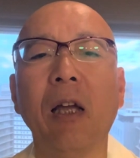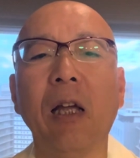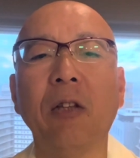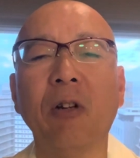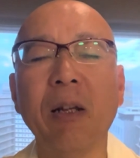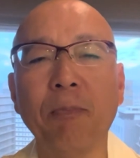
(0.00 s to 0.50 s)

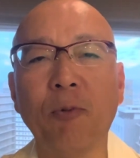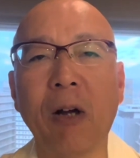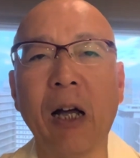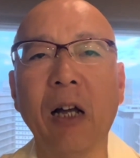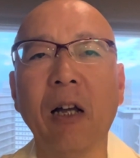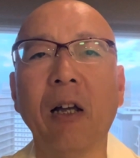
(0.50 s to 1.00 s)
トランプ
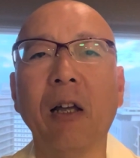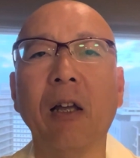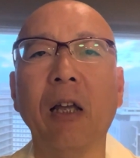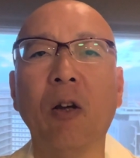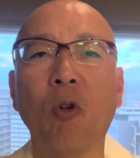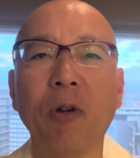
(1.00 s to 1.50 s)
は
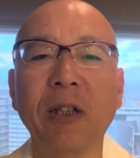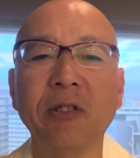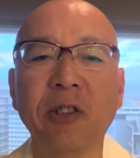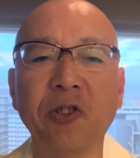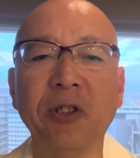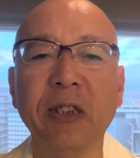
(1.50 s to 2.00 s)
今月
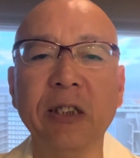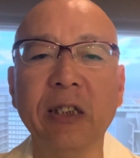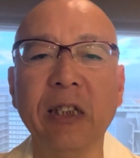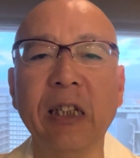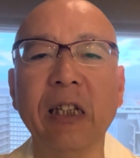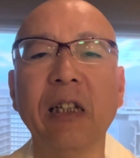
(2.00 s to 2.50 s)
21日
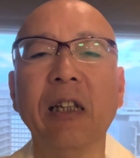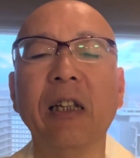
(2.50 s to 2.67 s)
に